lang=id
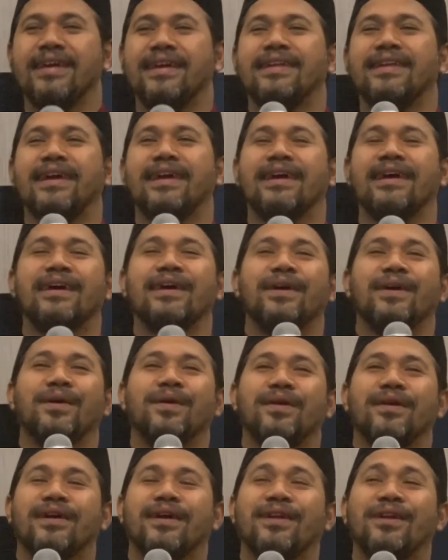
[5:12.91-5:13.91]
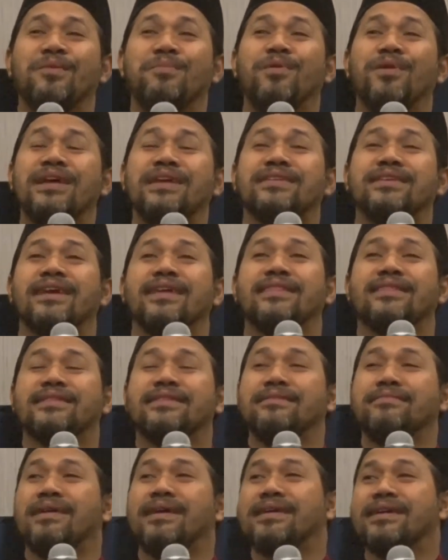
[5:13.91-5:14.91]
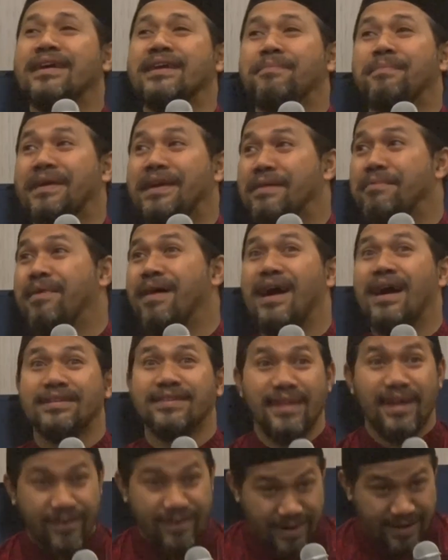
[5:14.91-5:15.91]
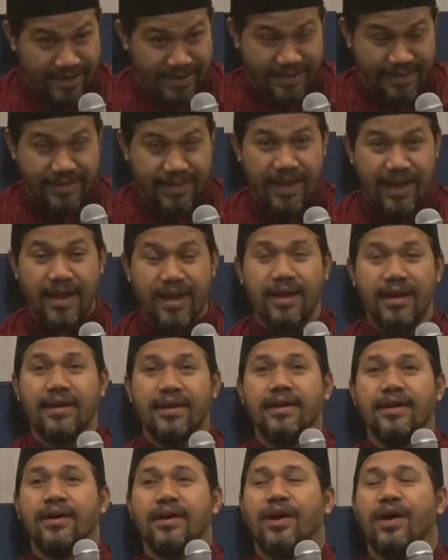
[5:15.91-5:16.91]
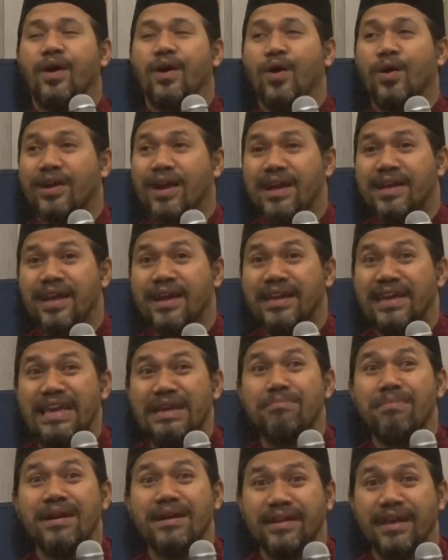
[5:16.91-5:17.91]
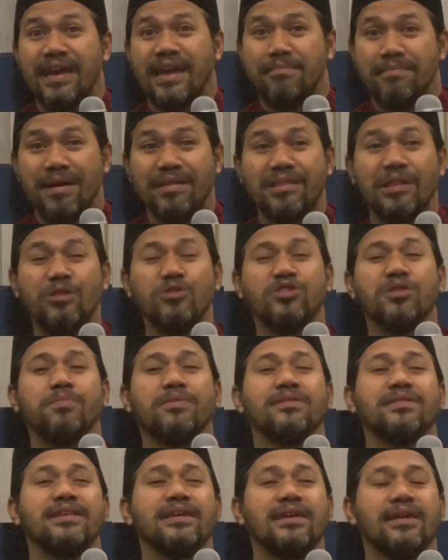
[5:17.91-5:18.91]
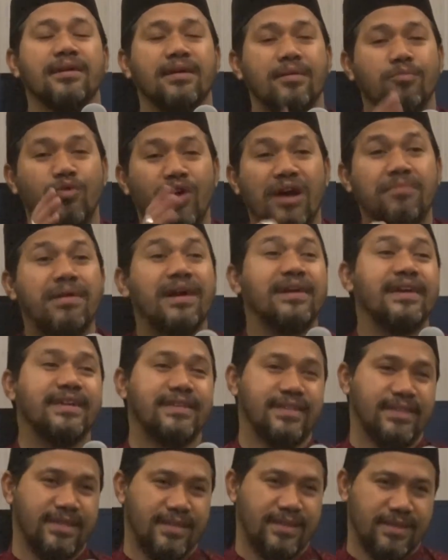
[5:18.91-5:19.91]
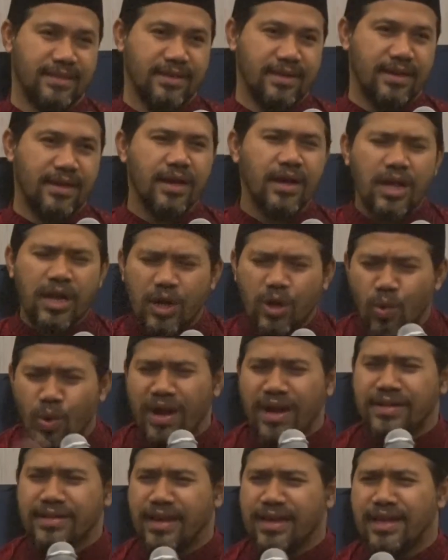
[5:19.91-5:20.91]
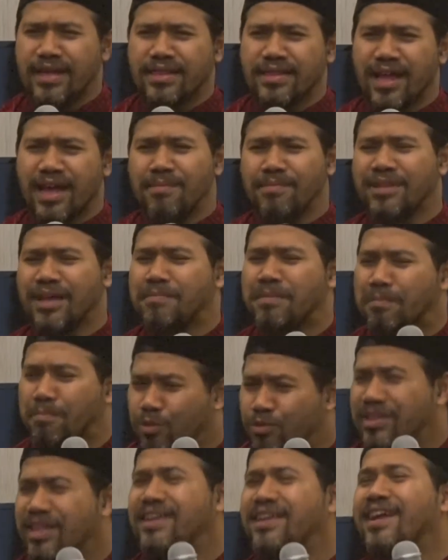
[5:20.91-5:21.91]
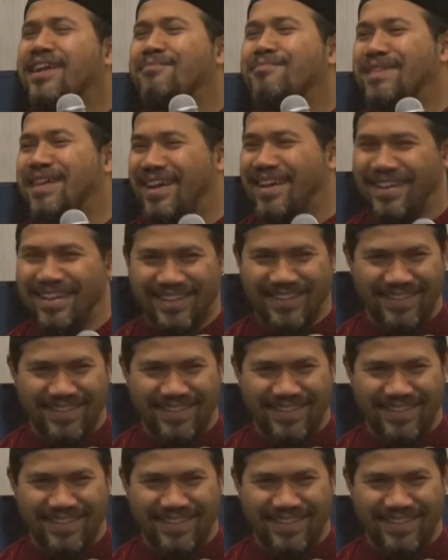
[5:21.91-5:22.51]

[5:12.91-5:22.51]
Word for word: Nah, kalau boleh saya terjemahkan pakai bahasa orang kita, orang yang imannya hebat itu seperti buah manggis. Luarnya hitam tapi putih dalamnya.